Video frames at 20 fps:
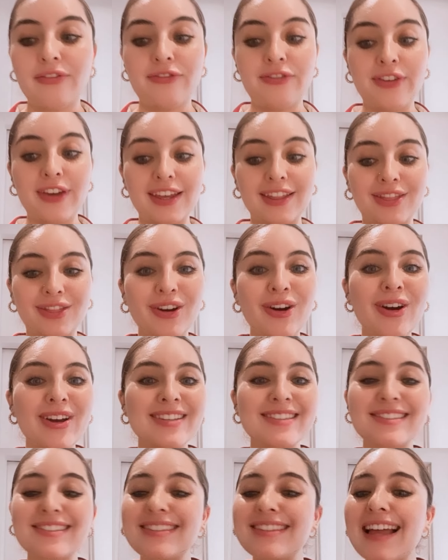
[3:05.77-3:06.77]
Fito
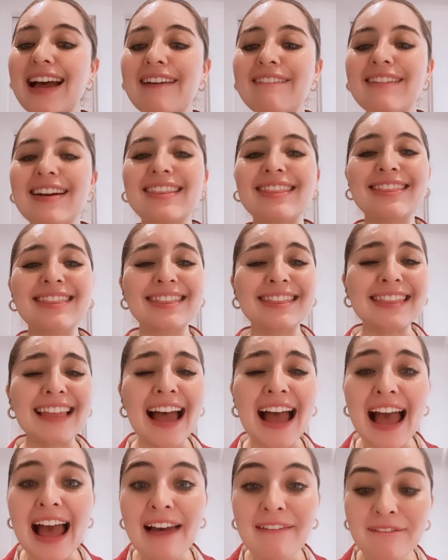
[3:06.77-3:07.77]
estaba
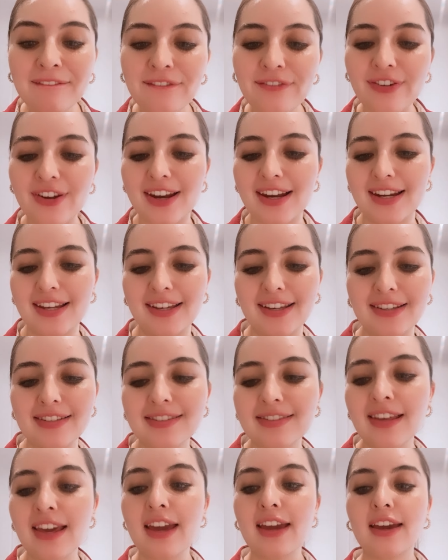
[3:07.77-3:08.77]
tan
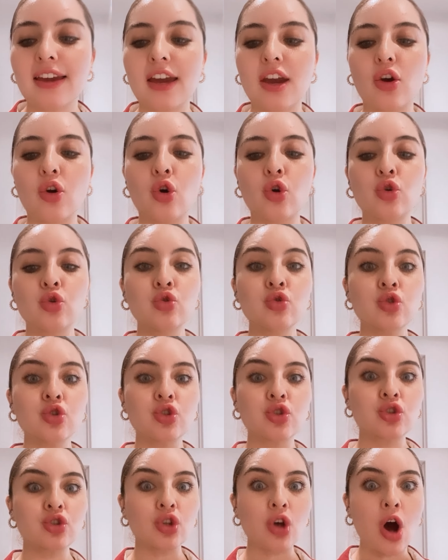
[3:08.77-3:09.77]
feliz que con un
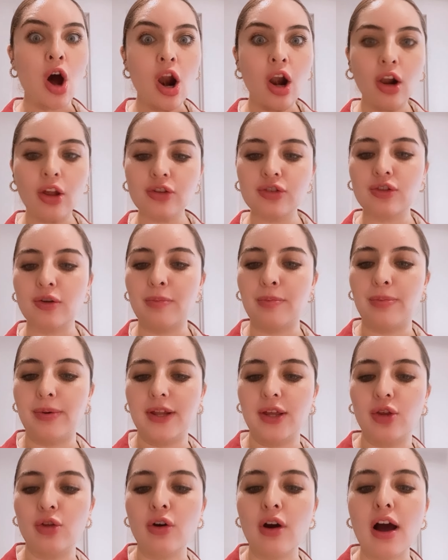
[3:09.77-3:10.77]
solo
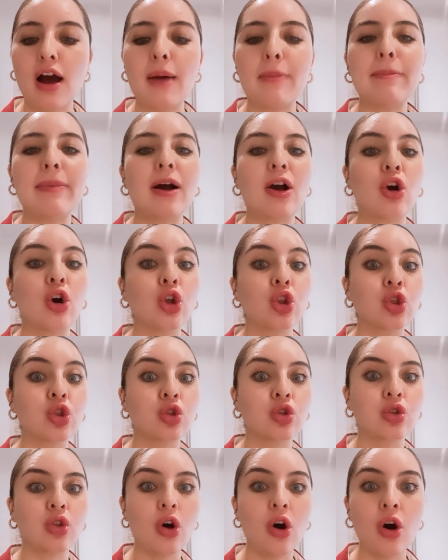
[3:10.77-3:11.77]
soplido
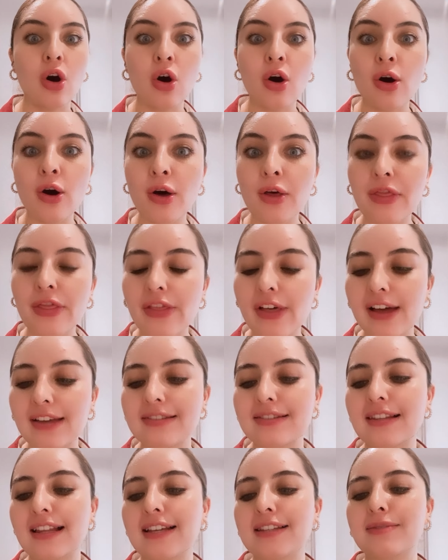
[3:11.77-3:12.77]
apagó
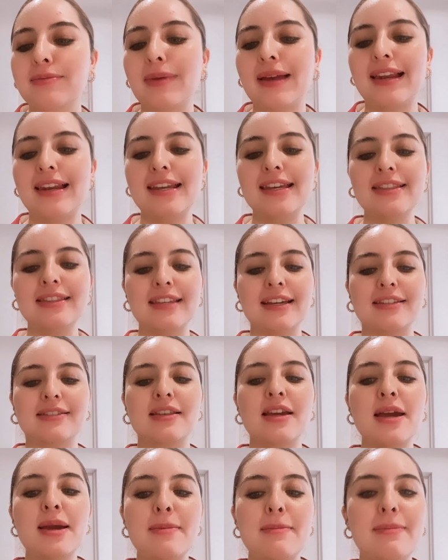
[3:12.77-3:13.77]
todas las
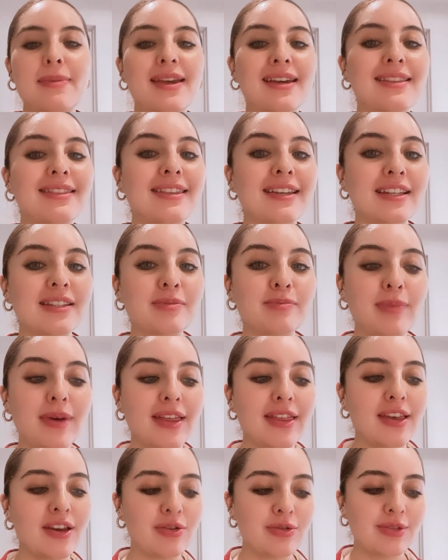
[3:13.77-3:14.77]
velitas mientras
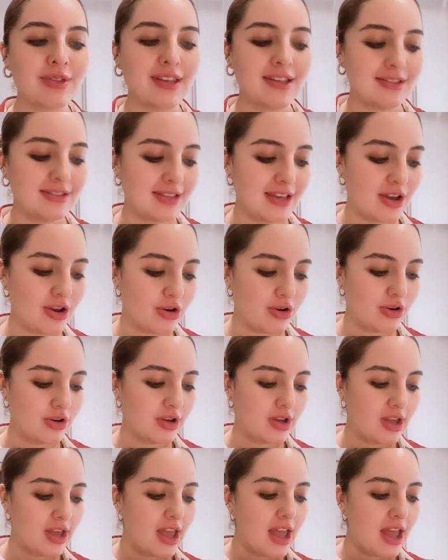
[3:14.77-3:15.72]
pedía un deseo,